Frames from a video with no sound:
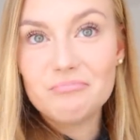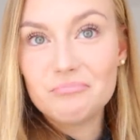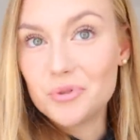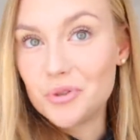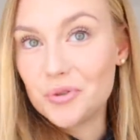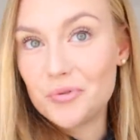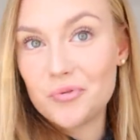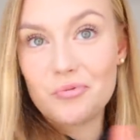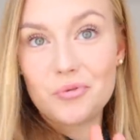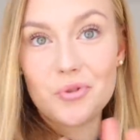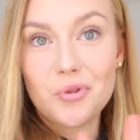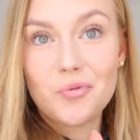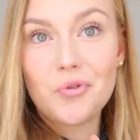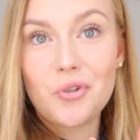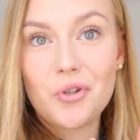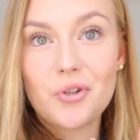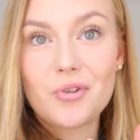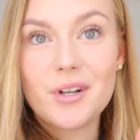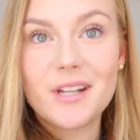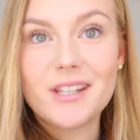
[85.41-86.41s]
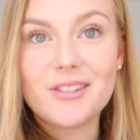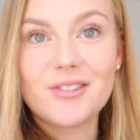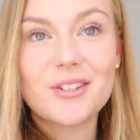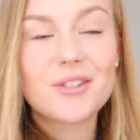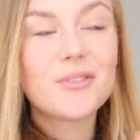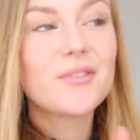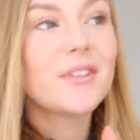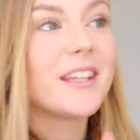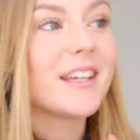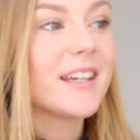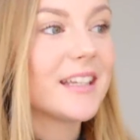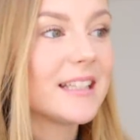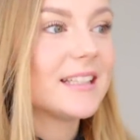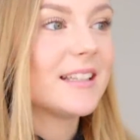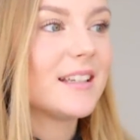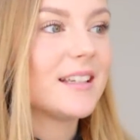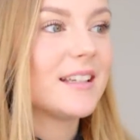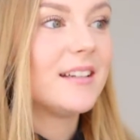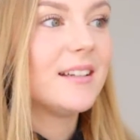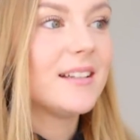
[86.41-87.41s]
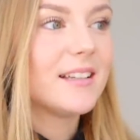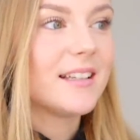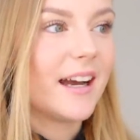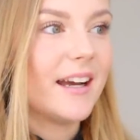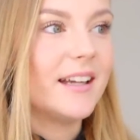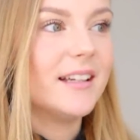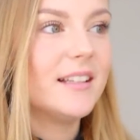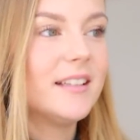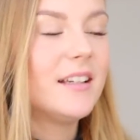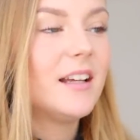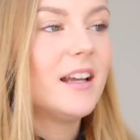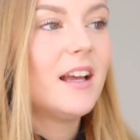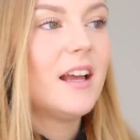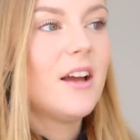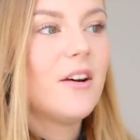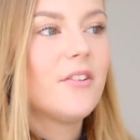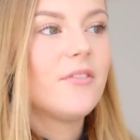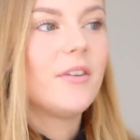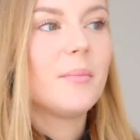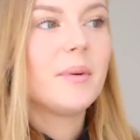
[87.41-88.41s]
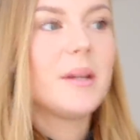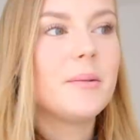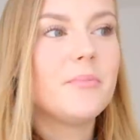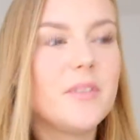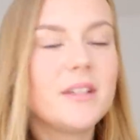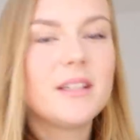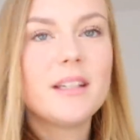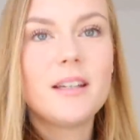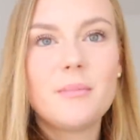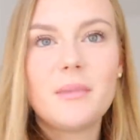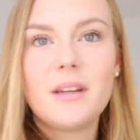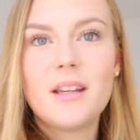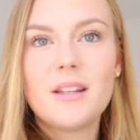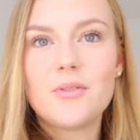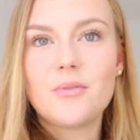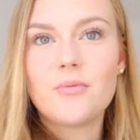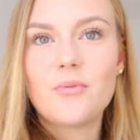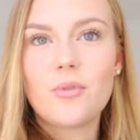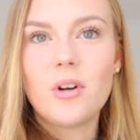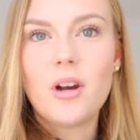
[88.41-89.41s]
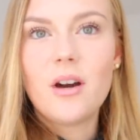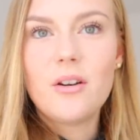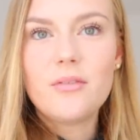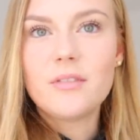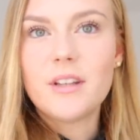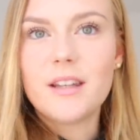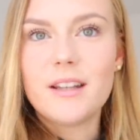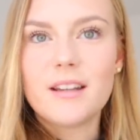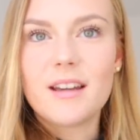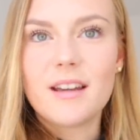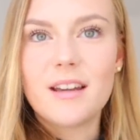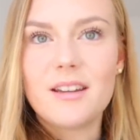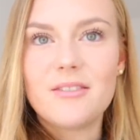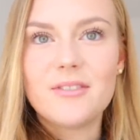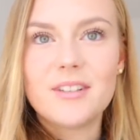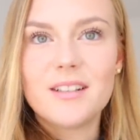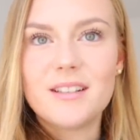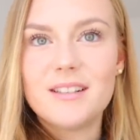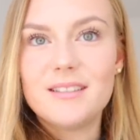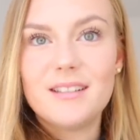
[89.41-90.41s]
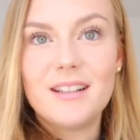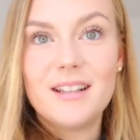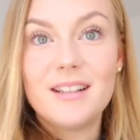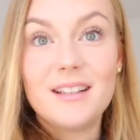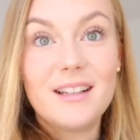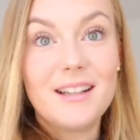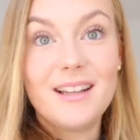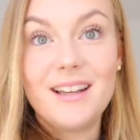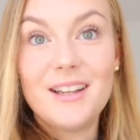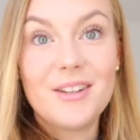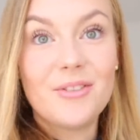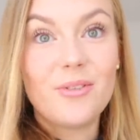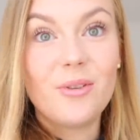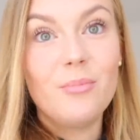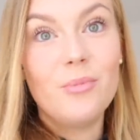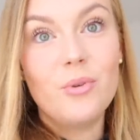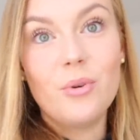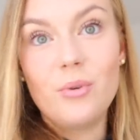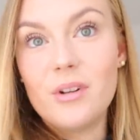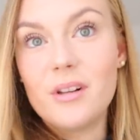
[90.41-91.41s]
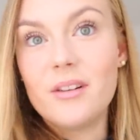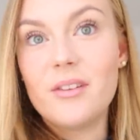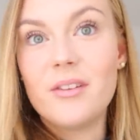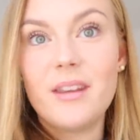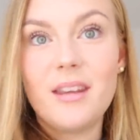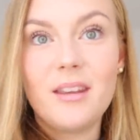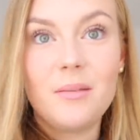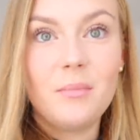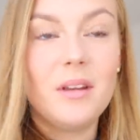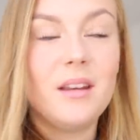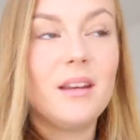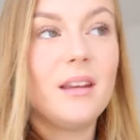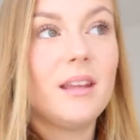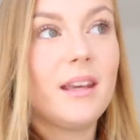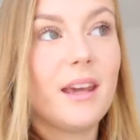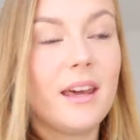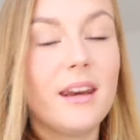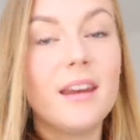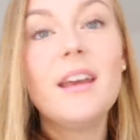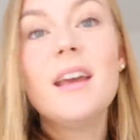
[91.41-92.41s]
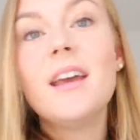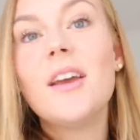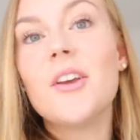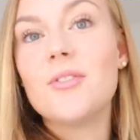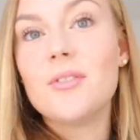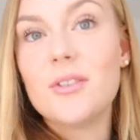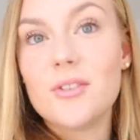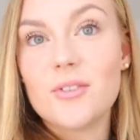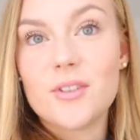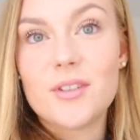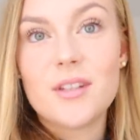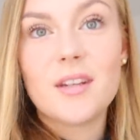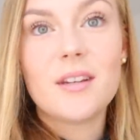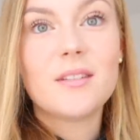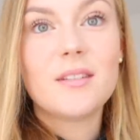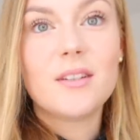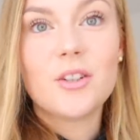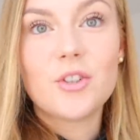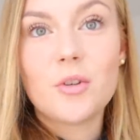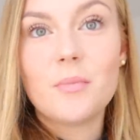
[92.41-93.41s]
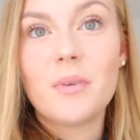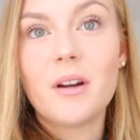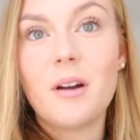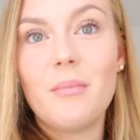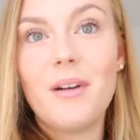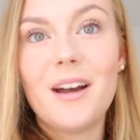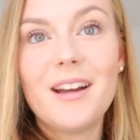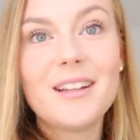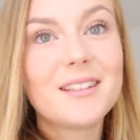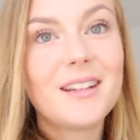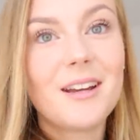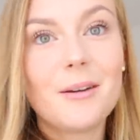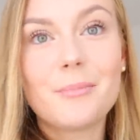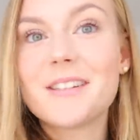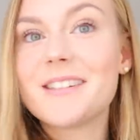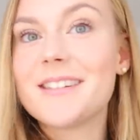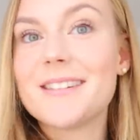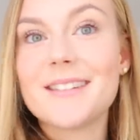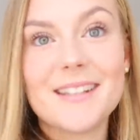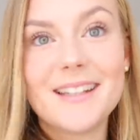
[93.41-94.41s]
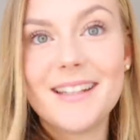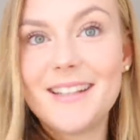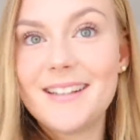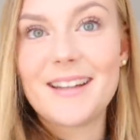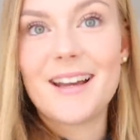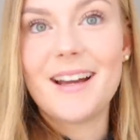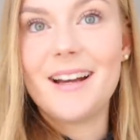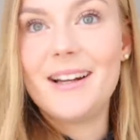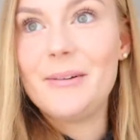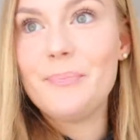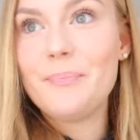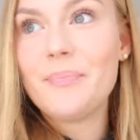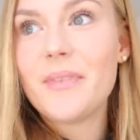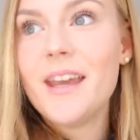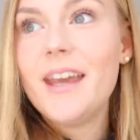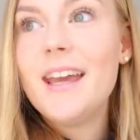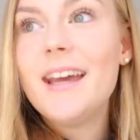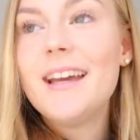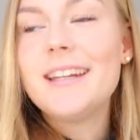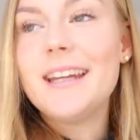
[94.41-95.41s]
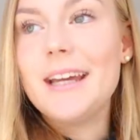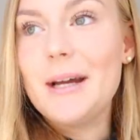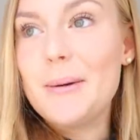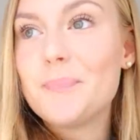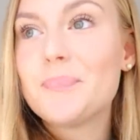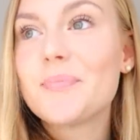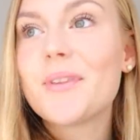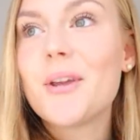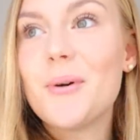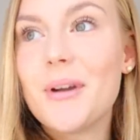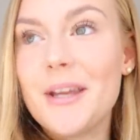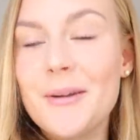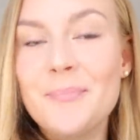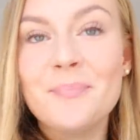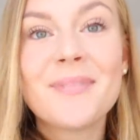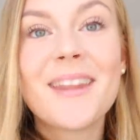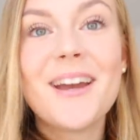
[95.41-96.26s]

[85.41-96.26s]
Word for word: Das, das finde ich crazy und das finde ich richtig geil, weil man im Winter immer nicht so früh laufen gehen kann, weil also im Dunkeln sehe ich mich nicht rennen. Ist mir so, als hätte ich es nicht schon mal gemacht, aber es ist nicht geil. Naja, okay.